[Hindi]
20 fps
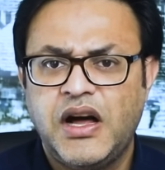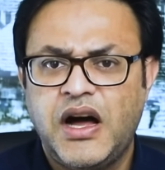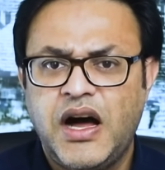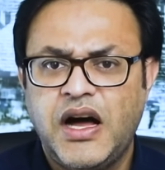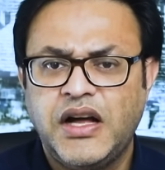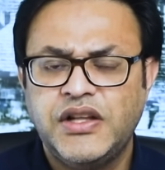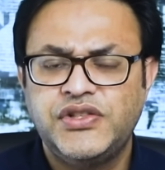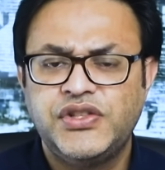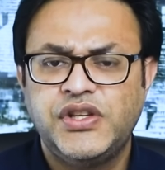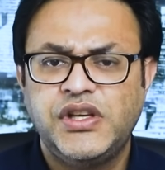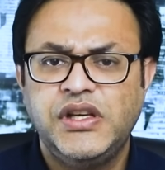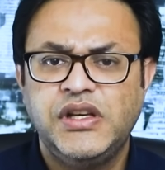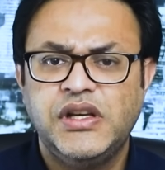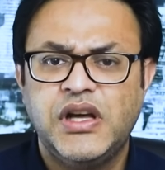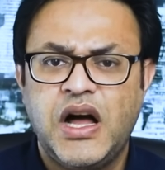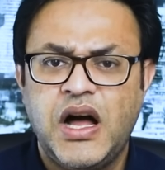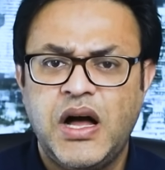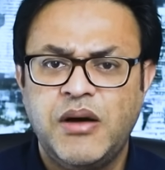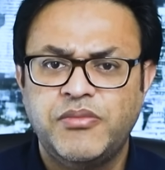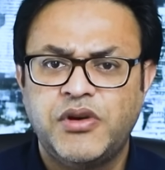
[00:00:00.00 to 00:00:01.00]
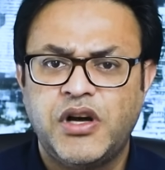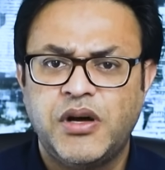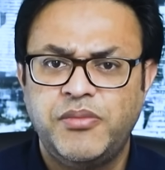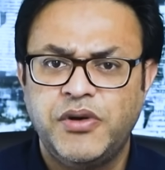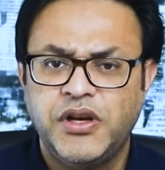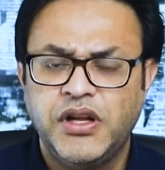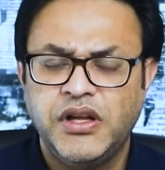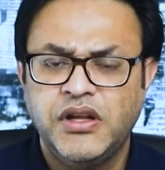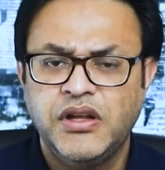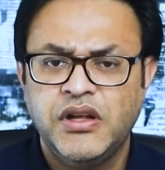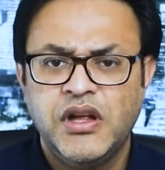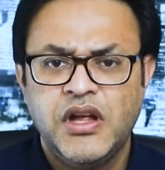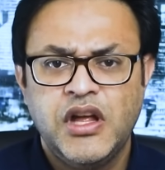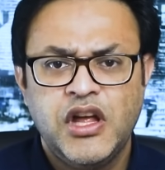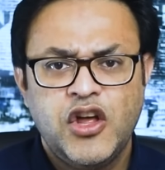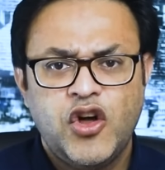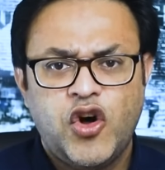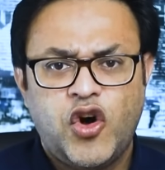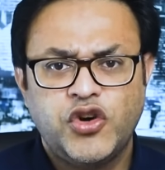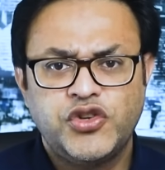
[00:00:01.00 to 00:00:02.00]
आज की अहम खबरें
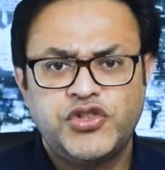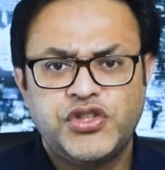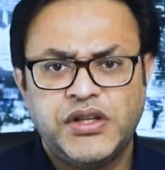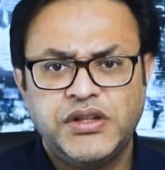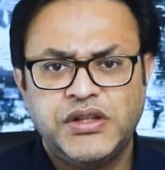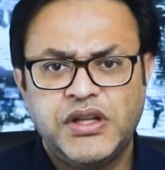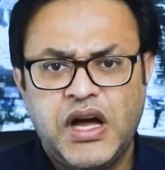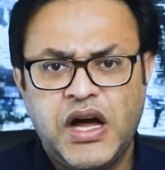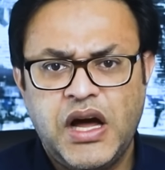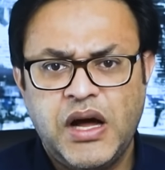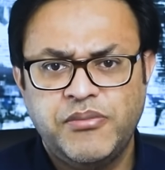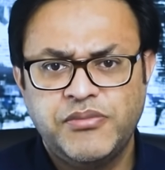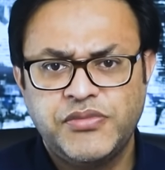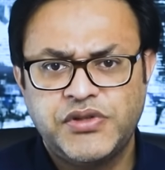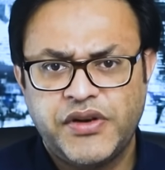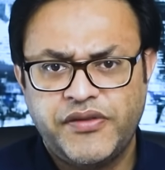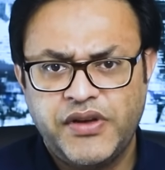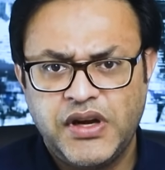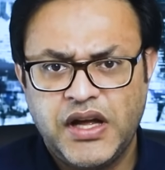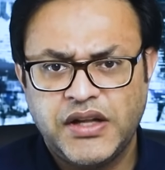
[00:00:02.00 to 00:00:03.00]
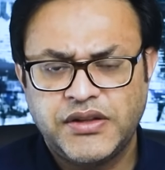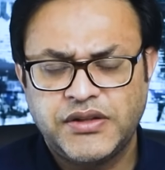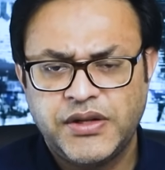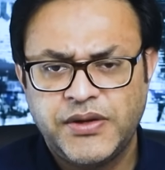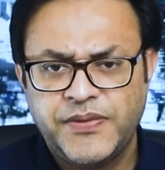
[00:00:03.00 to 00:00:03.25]
और चंद अहम सवाल